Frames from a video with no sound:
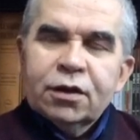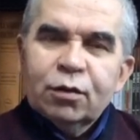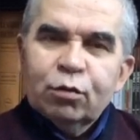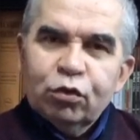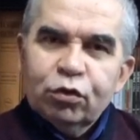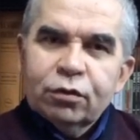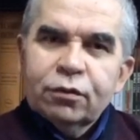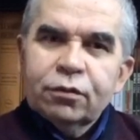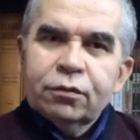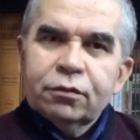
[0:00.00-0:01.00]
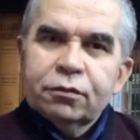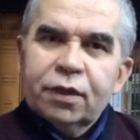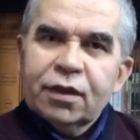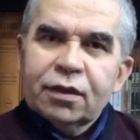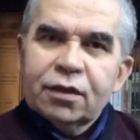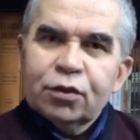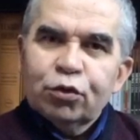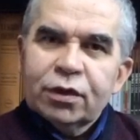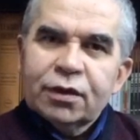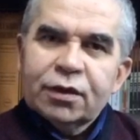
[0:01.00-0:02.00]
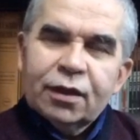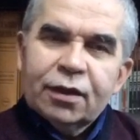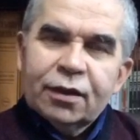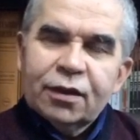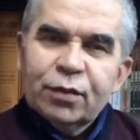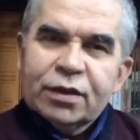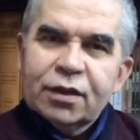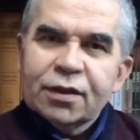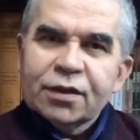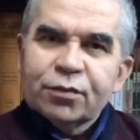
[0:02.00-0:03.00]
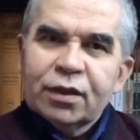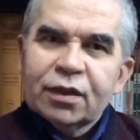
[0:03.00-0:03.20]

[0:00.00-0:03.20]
Şimdi bunun e, hakikaten çok iyi tahlil edilmesi lazım.